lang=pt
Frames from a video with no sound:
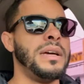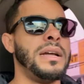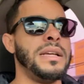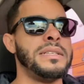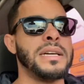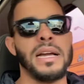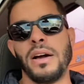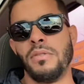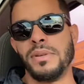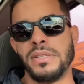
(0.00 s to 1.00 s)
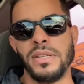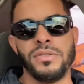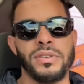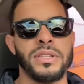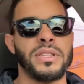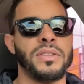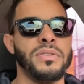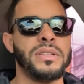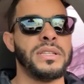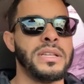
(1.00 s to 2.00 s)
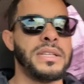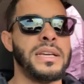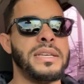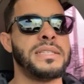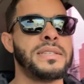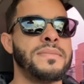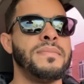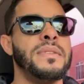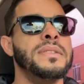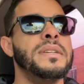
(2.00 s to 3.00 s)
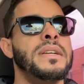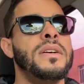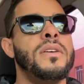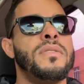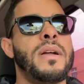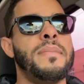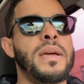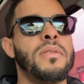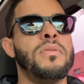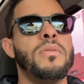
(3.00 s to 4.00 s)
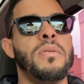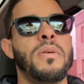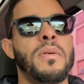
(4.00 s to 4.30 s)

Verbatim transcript: Além de ganhar o brasileiro de 82 e 83, Flamengo,